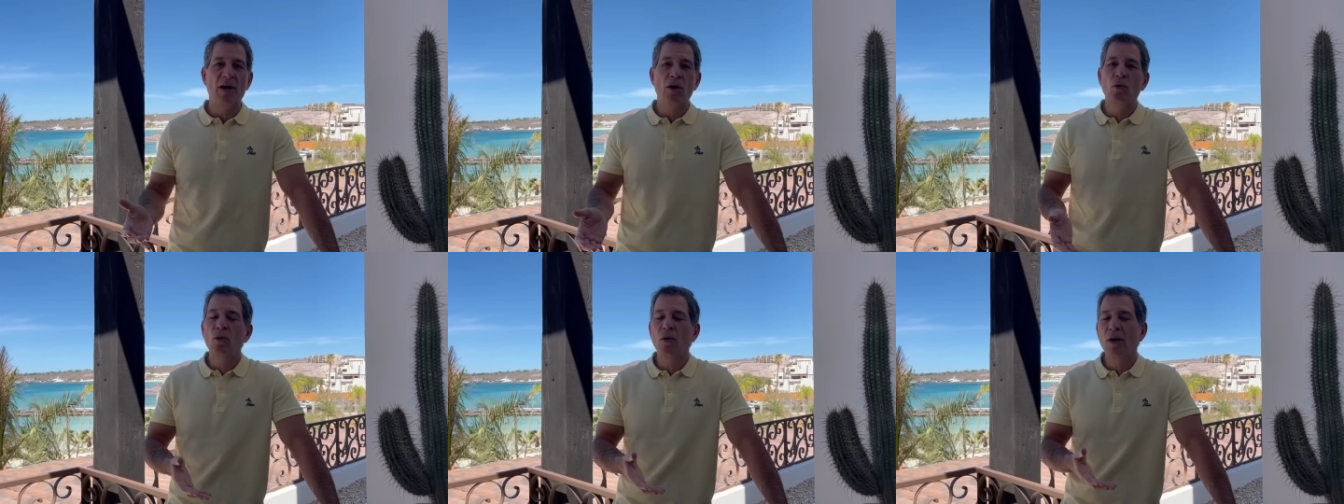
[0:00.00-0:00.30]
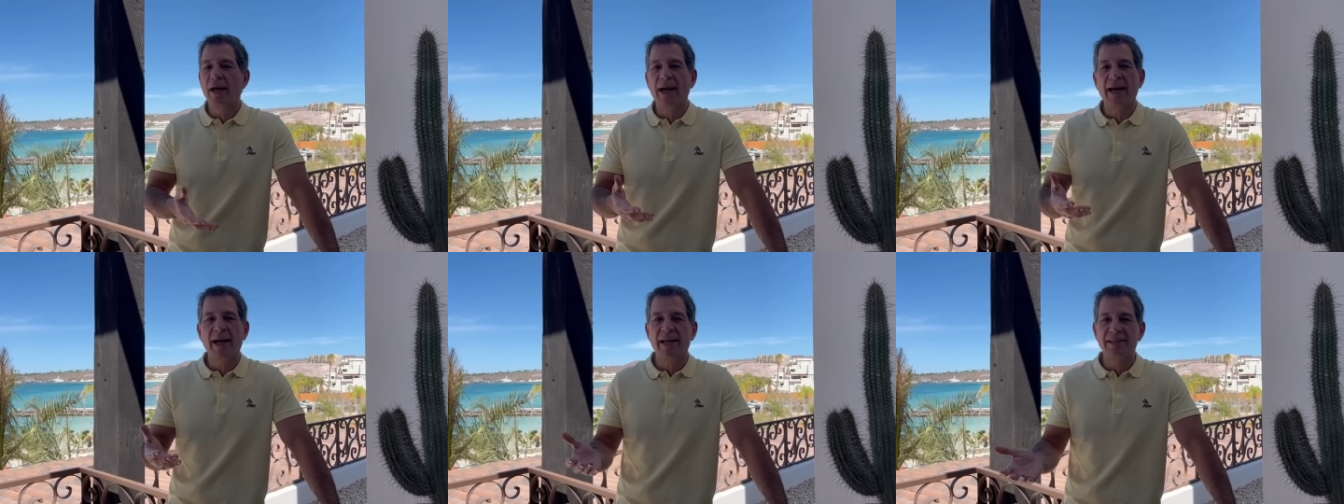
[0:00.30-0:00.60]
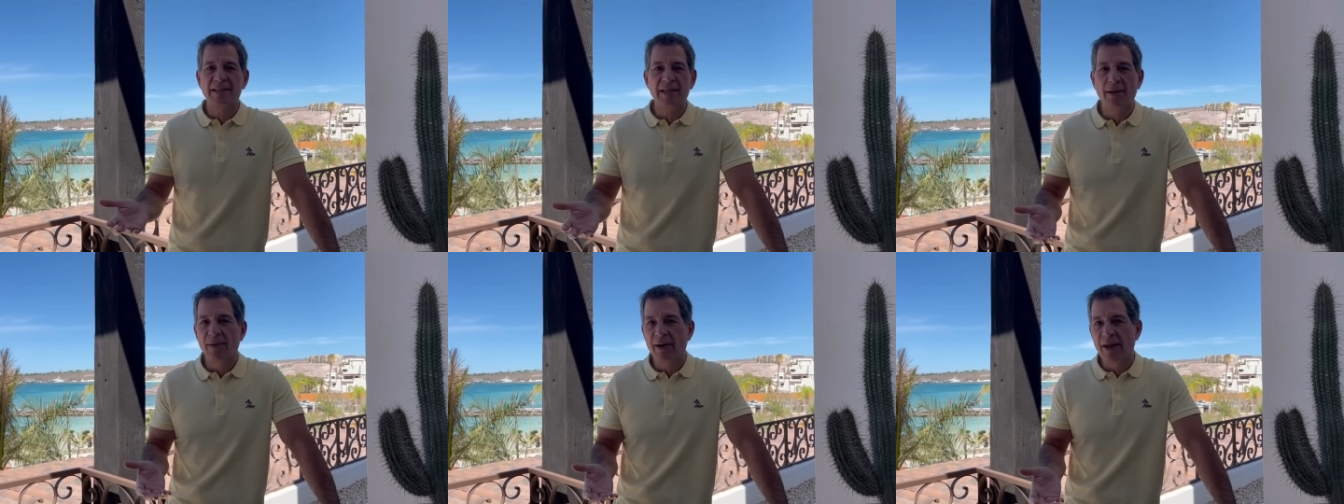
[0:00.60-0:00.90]
Nunca
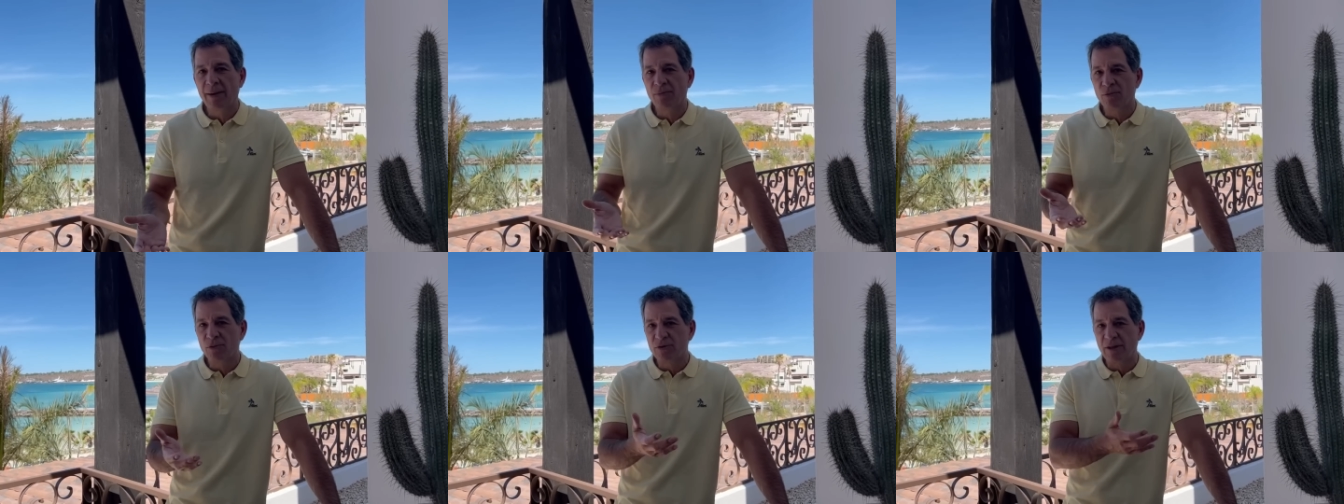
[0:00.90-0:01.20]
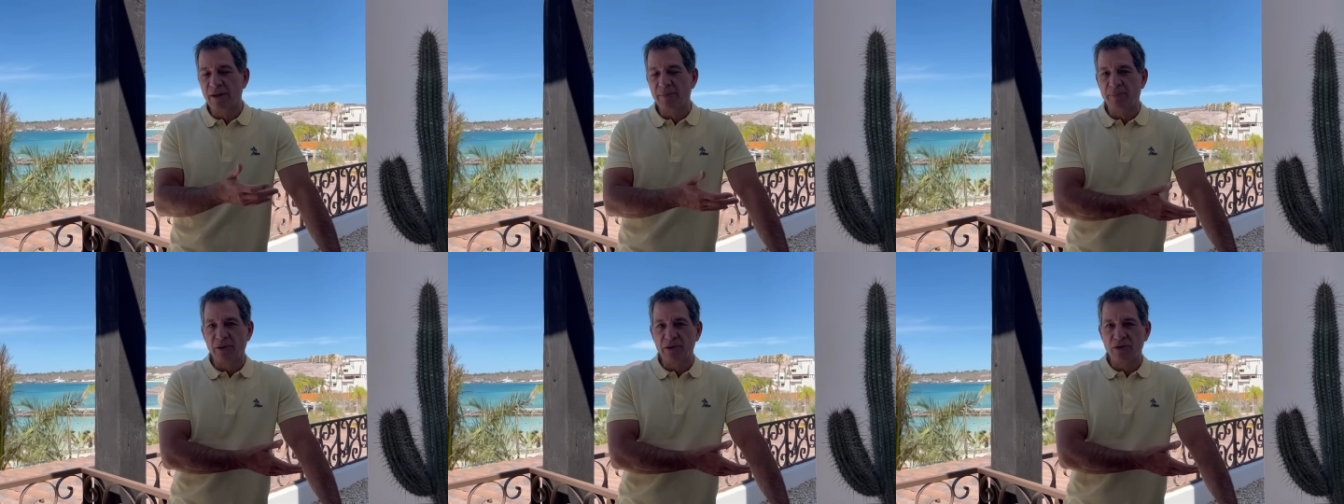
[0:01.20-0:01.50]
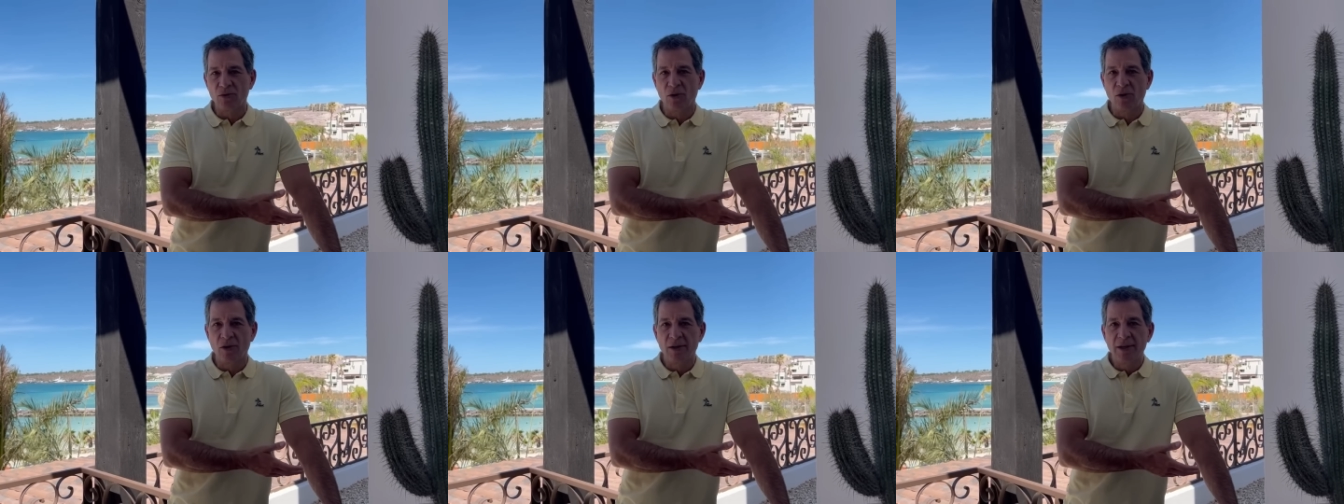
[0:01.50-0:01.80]
sabremos qué
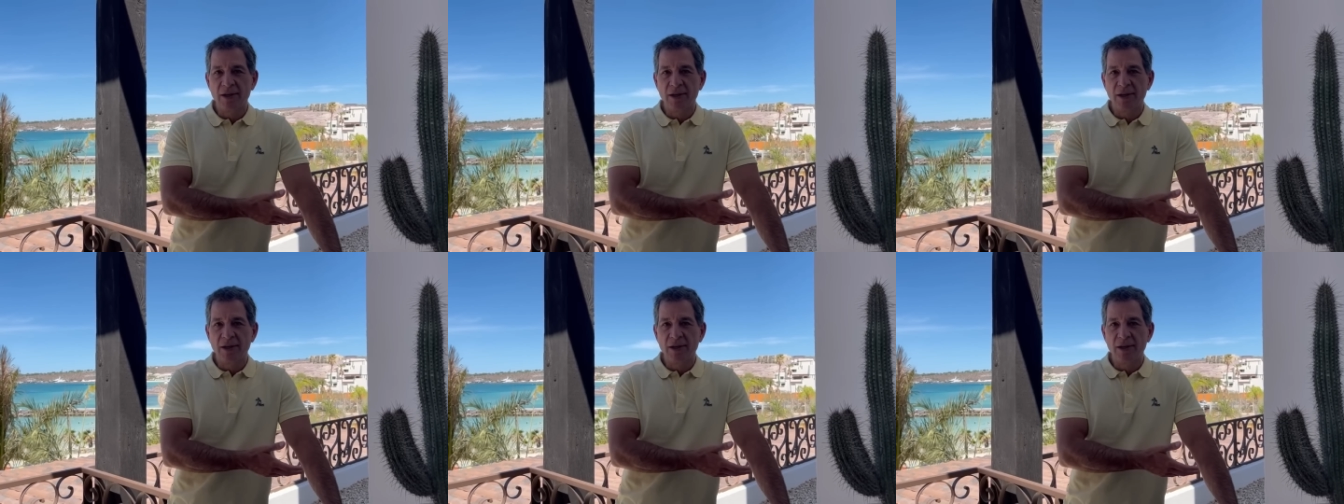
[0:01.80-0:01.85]
pasó